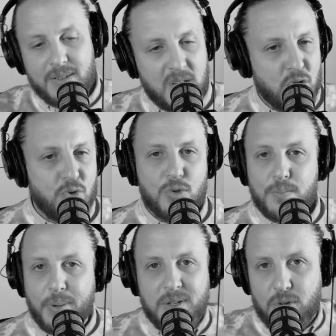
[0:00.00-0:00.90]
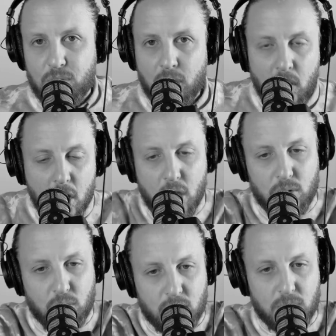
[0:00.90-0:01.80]
juste passionnant.
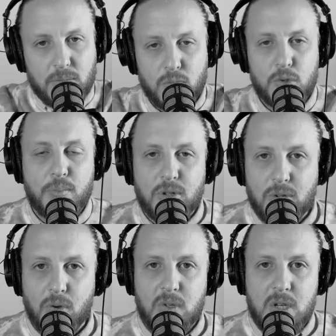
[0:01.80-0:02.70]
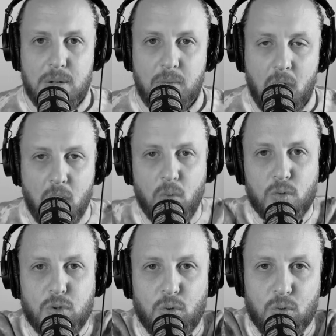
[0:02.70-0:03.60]
Donc on se pose tranquillement,
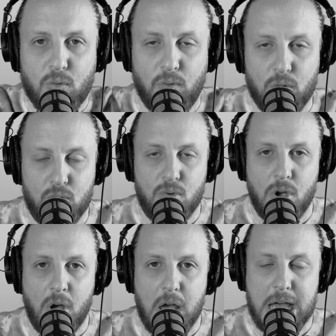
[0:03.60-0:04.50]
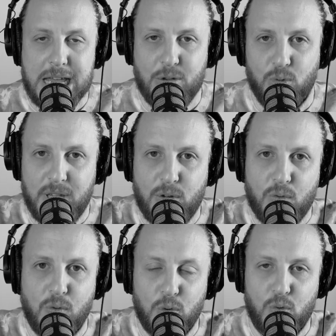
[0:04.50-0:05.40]
on se retrouve en couleur et on
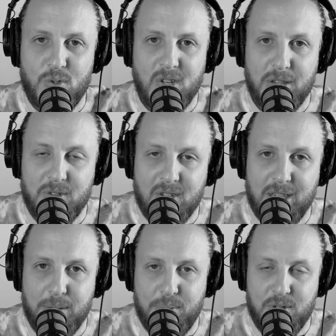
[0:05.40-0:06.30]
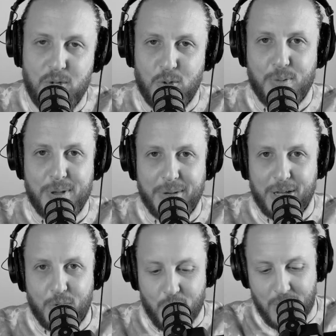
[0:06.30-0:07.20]
découvre tout ça dans cet épisode de Mes
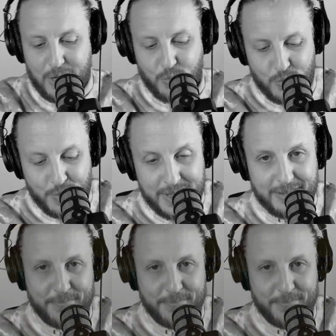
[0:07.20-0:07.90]
Bricolos. À tout de suite.